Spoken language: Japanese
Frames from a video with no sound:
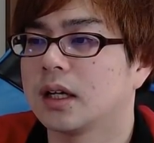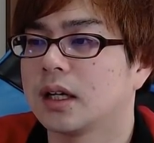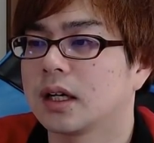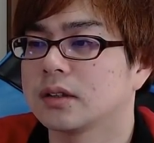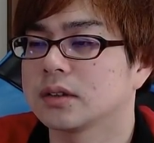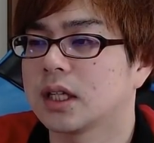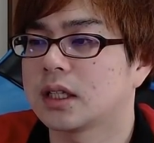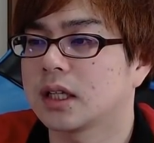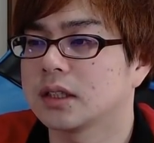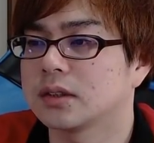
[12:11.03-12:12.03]

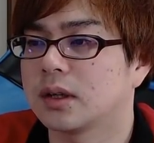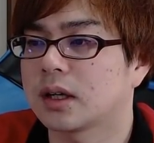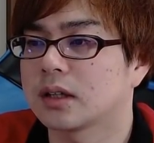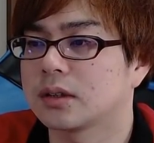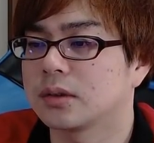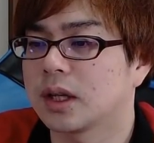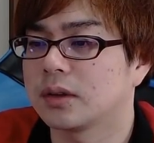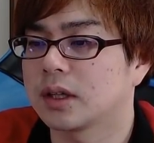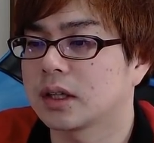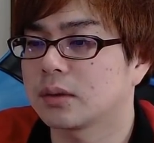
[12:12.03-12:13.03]
アクロスアルカニストは黒の系
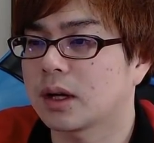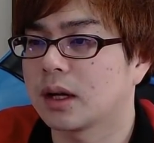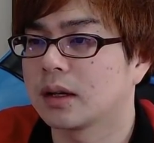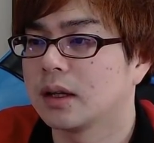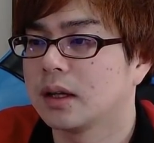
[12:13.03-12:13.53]
のデッキとか、